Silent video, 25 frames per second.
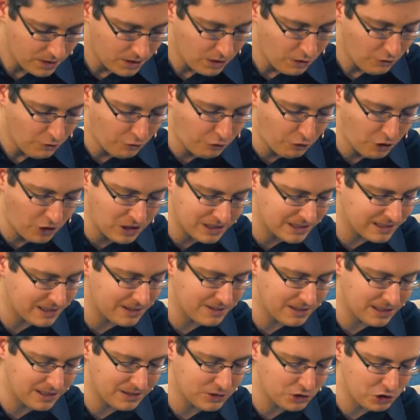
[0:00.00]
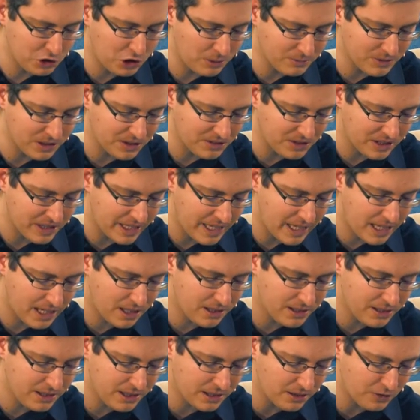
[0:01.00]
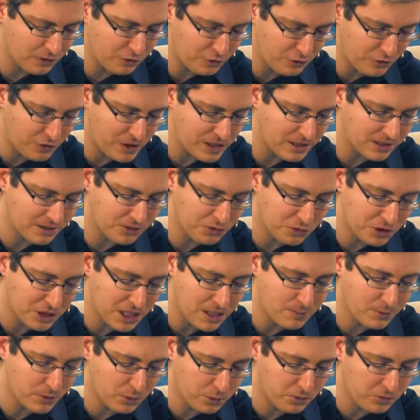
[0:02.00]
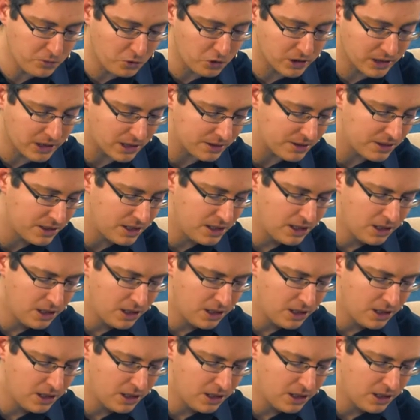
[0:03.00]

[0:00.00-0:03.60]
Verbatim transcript: Volk in das Land kommen, das der Herr ihren Federn zu geben geschworen hat,